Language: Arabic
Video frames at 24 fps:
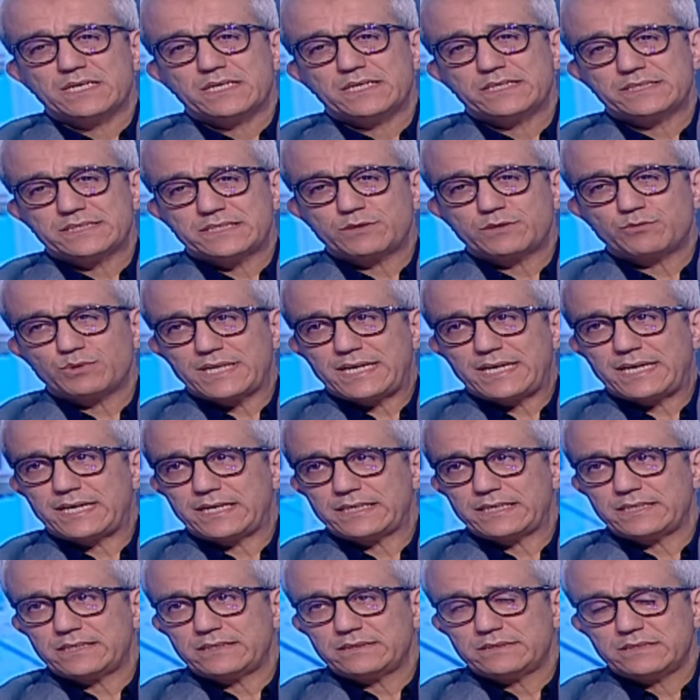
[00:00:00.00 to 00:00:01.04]
انت
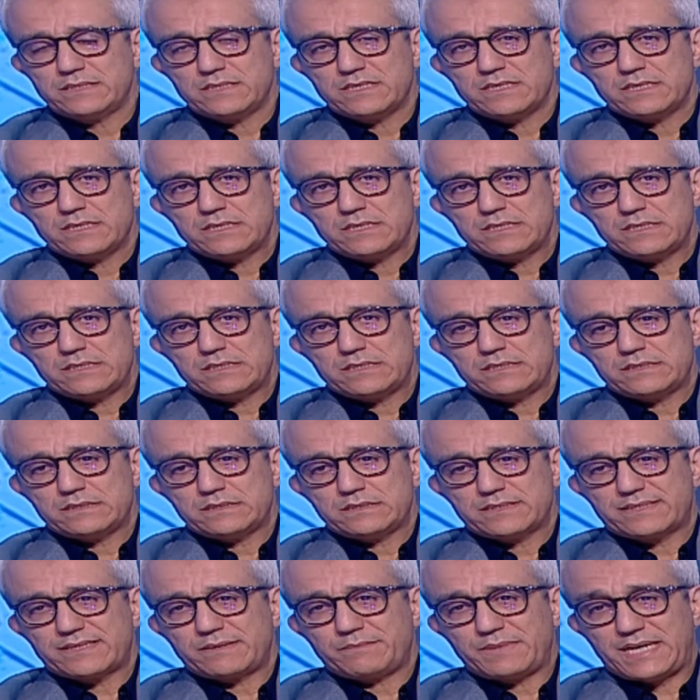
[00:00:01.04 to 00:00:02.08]
والحاله
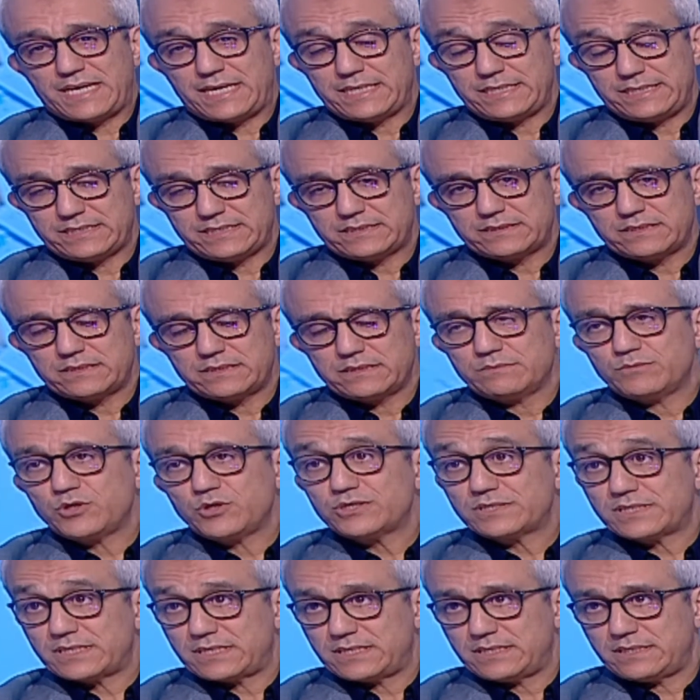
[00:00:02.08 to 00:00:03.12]
ثم حالات
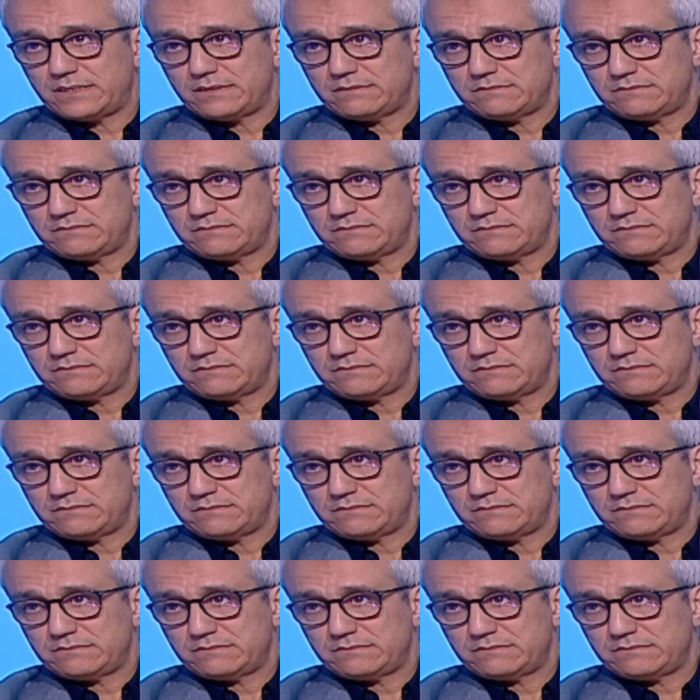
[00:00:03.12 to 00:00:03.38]
مخطره